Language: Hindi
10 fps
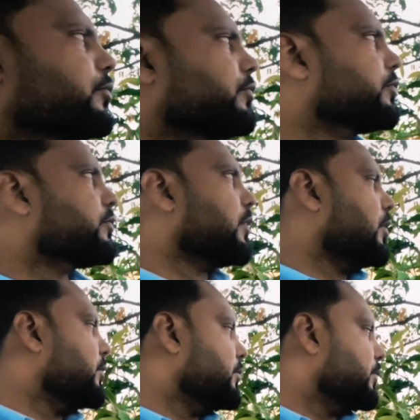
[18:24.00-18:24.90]
अमरूद से
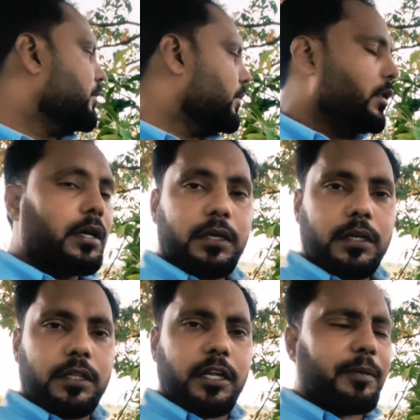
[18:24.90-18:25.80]
छान
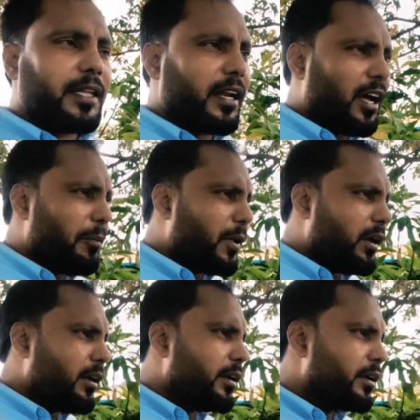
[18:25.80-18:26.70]
कितने का बता रहे हैं आम
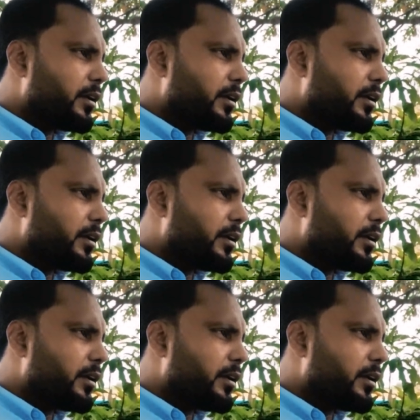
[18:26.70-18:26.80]
का